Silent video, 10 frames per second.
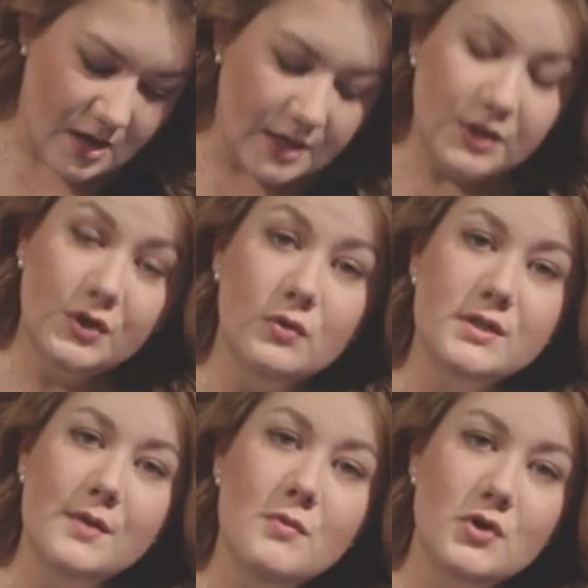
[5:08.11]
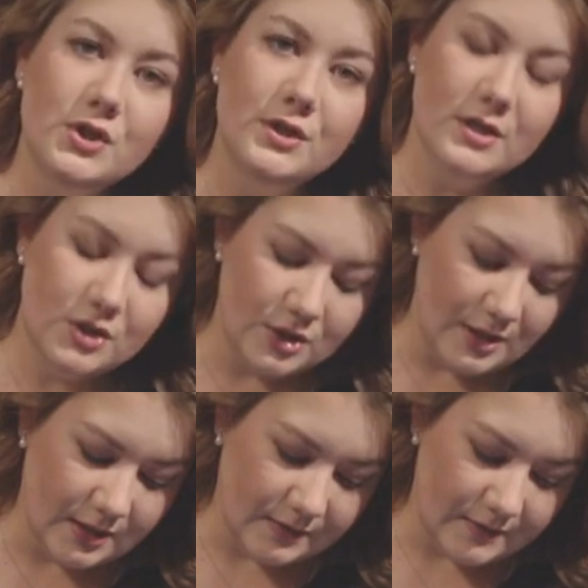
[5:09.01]
А не то он замочит наше
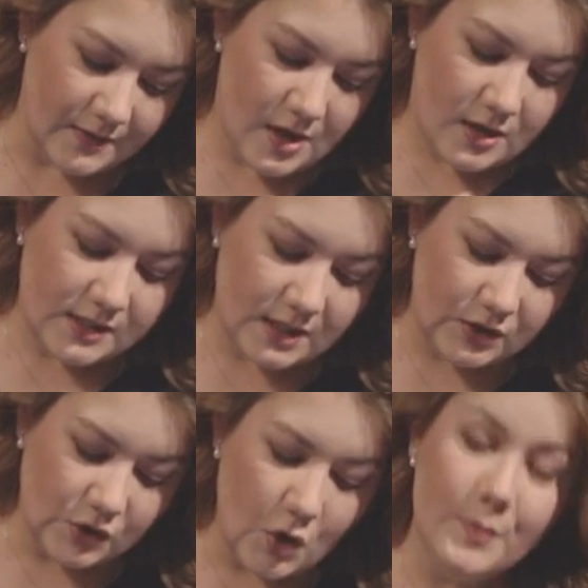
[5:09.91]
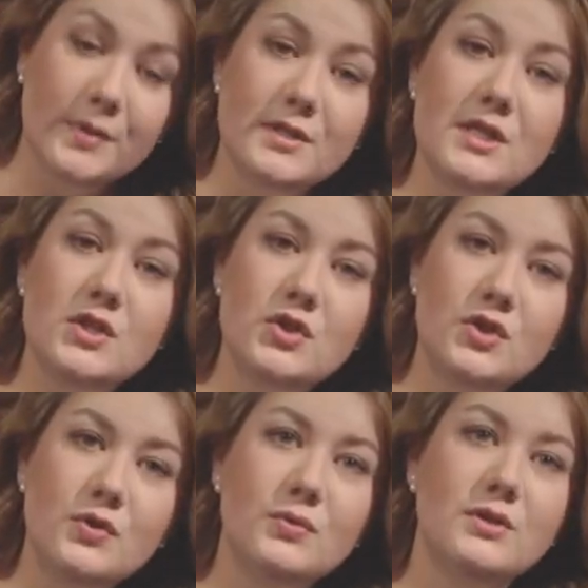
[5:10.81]
лето, затопит,
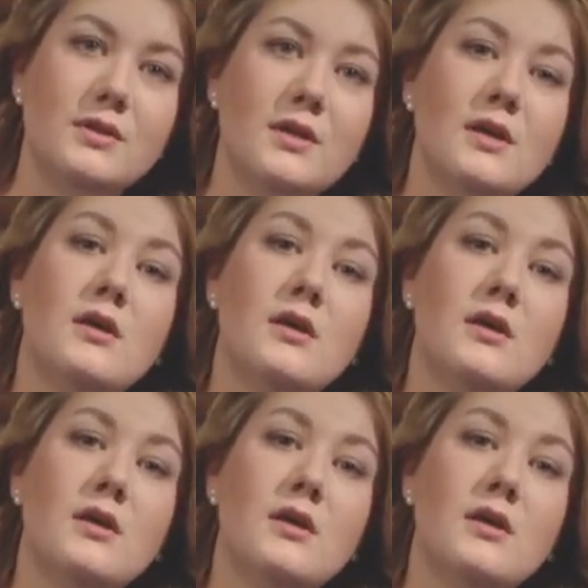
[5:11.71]
застудит.